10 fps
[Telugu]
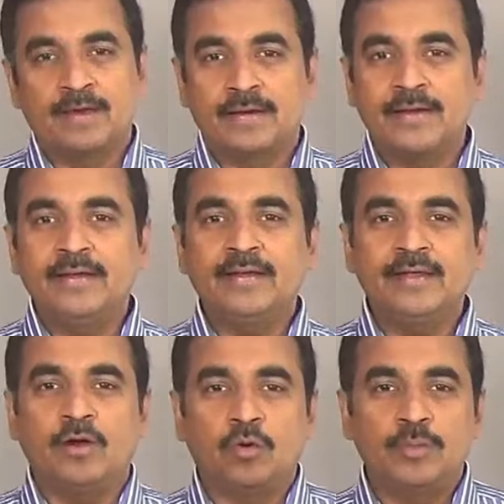రెండింటినీ
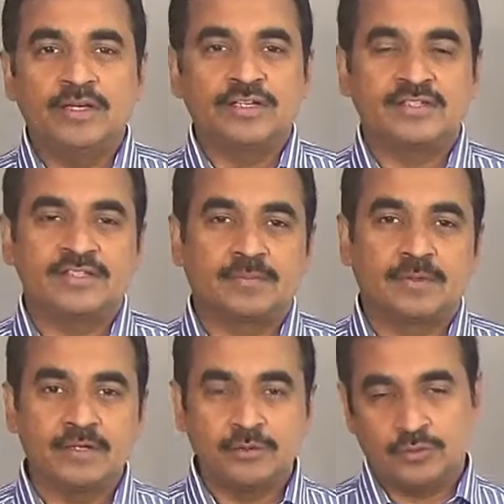ఆబ్లిగేషన్స్
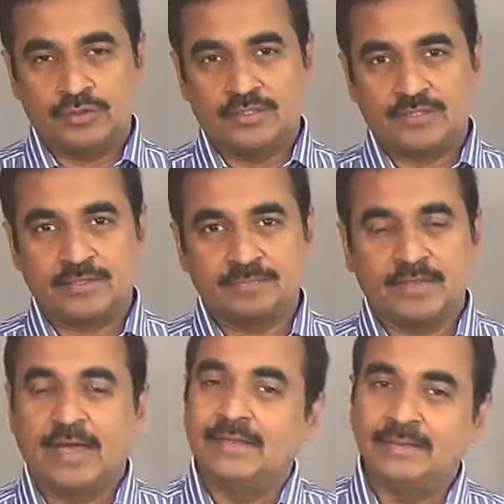చెప్పడానికి యూజ్ చేస్తాం
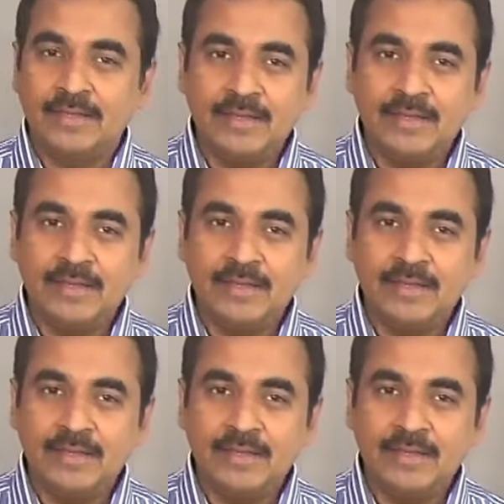అయితే